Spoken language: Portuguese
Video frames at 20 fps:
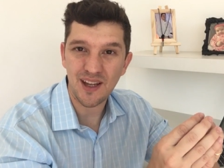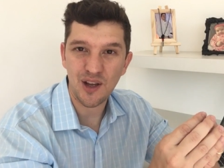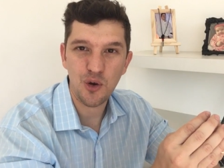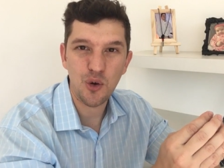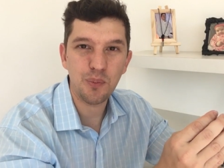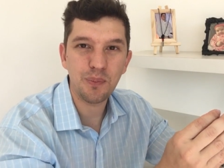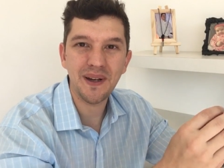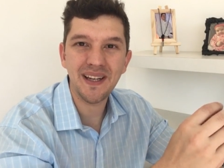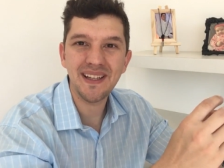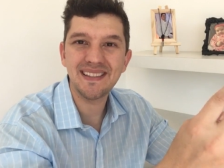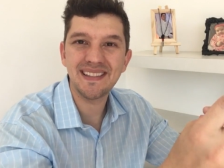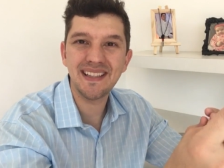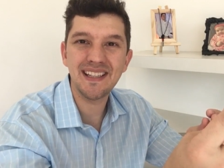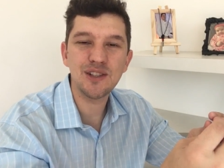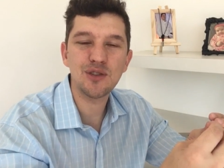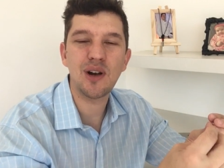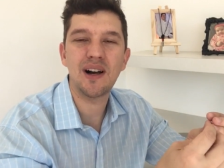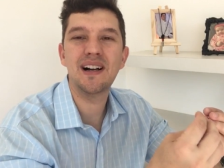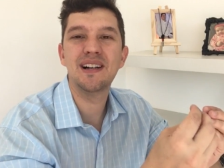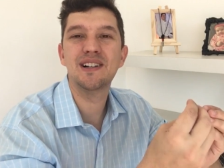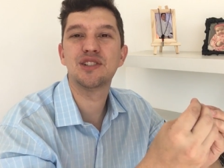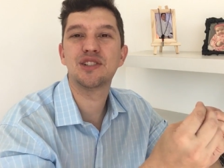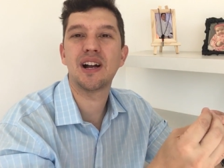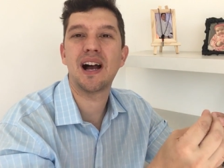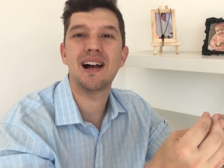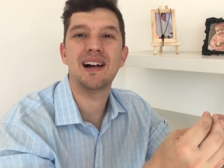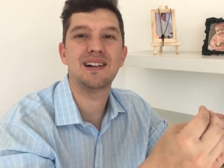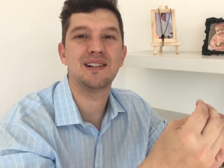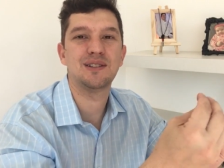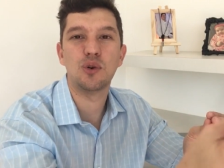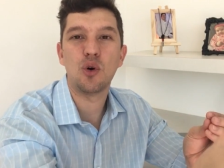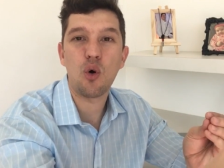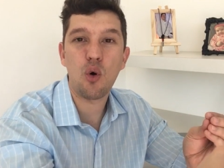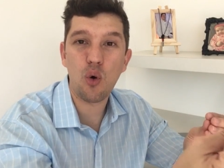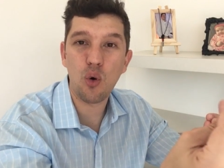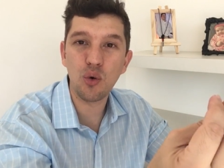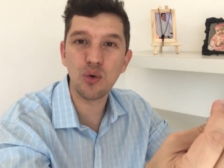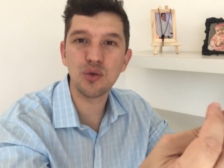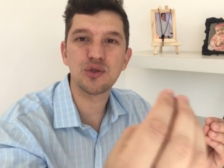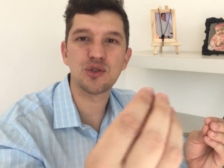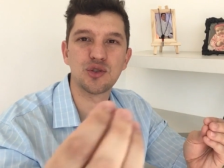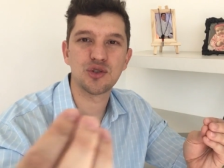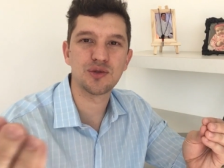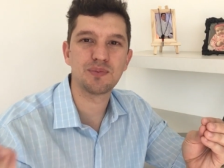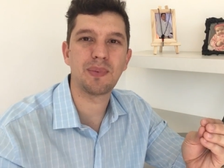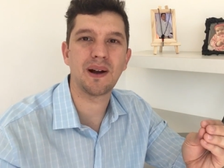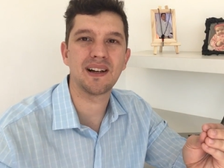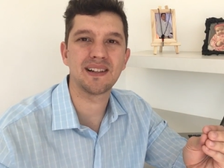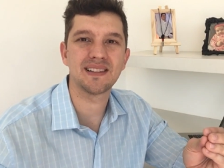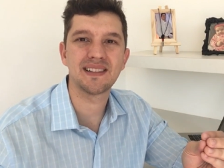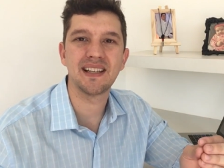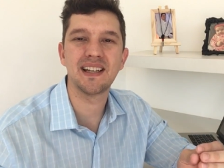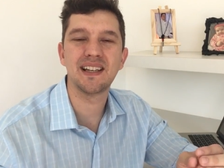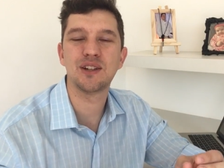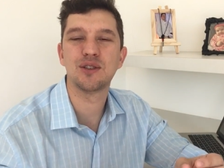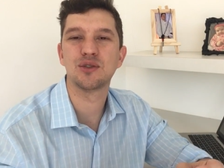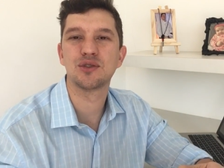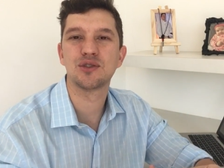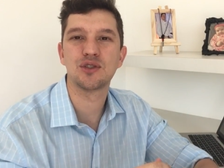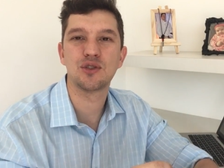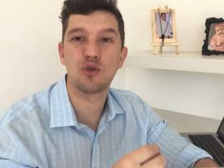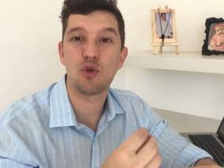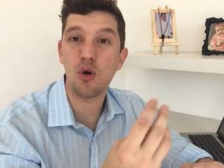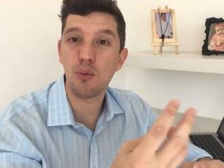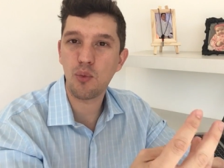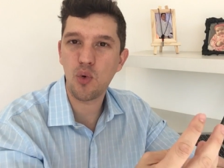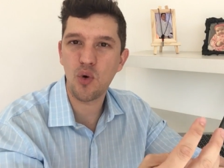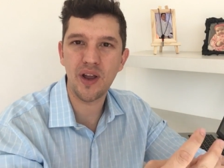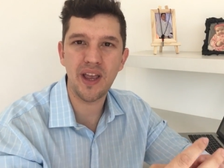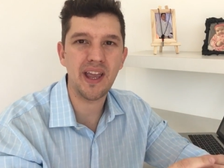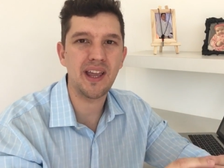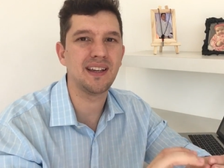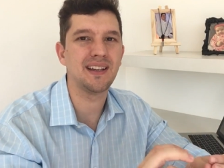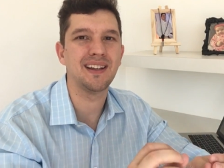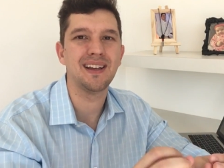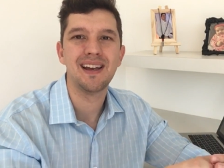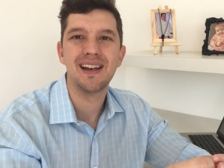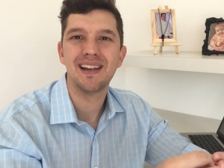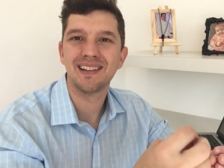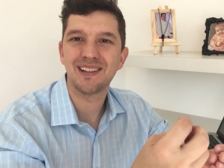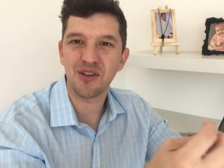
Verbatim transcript: Eu preciso arranjar outros parceiros como ele,